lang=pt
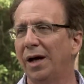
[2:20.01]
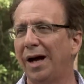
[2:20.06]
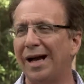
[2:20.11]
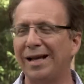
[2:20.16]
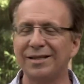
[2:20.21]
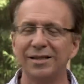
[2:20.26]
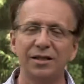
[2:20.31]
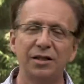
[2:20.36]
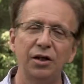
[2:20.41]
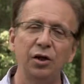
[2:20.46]

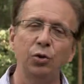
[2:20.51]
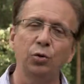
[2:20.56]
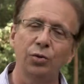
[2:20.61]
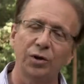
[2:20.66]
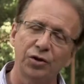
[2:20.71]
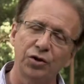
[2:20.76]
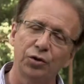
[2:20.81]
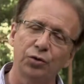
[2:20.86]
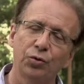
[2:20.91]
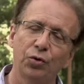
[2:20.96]

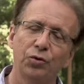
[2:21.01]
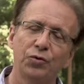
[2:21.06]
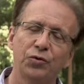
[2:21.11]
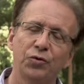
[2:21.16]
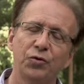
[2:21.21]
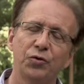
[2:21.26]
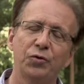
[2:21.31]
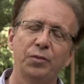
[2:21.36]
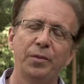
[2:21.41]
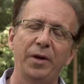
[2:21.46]
assídua de
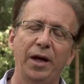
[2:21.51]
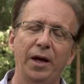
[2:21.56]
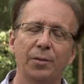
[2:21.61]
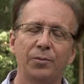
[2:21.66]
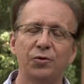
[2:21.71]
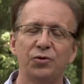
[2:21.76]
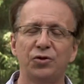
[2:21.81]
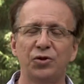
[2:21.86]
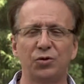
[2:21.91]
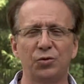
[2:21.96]
todos os
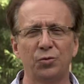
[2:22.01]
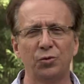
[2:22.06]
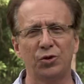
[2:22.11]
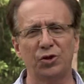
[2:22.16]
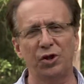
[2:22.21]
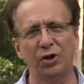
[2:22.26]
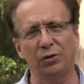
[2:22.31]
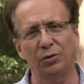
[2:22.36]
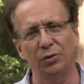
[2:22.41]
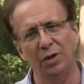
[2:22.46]
membros,
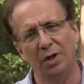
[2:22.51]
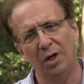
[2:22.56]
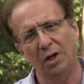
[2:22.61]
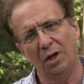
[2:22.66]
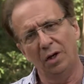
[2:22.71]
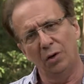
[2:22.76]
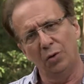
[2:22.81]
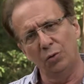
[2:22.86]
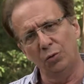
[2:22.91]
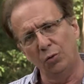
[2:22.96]
discutindo
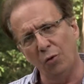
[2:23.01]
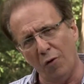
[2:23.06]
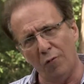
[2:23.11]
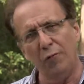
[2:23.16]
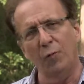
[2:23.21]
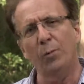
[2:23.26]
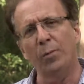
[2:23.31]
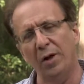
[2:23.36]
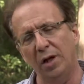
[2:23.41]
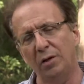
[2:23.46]
o
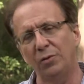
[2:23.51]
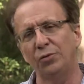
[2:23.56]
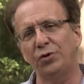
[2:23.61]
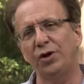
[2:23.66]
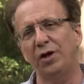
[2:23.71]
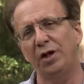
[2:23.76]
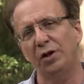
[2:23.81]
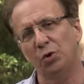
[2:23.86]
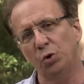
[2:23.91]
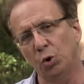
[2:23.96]
novo plano
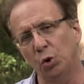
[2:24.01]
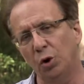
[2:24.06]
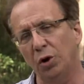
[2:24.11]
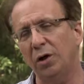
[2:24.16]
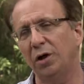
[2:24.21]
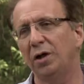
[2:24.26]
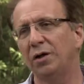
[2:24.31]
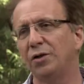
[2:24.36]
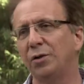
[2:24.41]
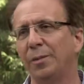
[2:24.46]

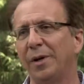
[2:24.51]
diretor de